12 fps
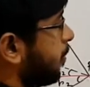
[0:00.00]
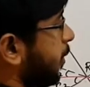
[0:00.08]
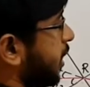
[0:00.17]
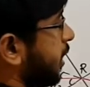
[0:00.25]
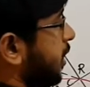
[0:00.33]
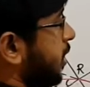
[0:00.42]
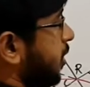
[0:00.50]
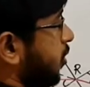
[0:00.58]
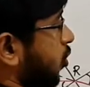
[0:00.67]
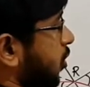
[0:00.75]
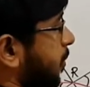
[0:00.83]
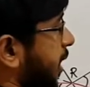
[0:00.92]
মানে
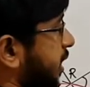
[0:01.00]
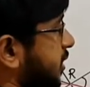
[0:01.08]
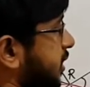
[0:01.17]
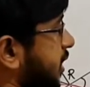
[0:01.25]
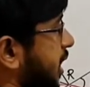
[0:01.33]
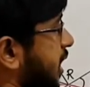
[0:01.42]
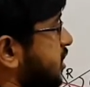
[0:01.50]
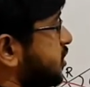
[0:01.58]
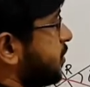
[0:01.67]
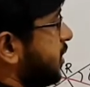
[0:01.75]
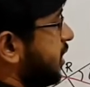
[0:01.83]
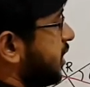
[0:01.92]
ওই বাইরে থেকে
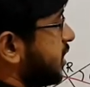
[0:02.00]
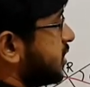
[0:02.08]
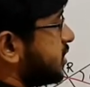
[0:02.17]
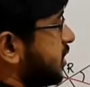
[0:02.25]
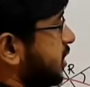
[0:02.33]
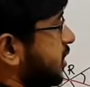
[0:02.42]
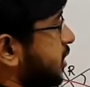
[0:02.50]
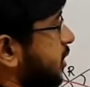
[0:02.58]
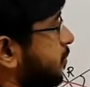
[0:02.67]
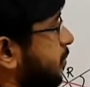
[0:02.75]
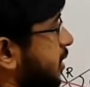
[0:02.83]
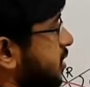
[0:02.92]
আসবে এসে এদিক
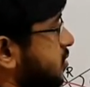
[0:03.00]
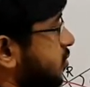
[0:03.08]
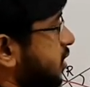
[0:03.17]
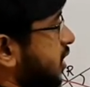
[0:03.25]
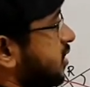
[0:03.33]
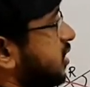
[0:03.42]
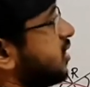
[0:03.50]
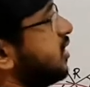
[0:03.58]
দিয়ে পাস হয়ে এদিক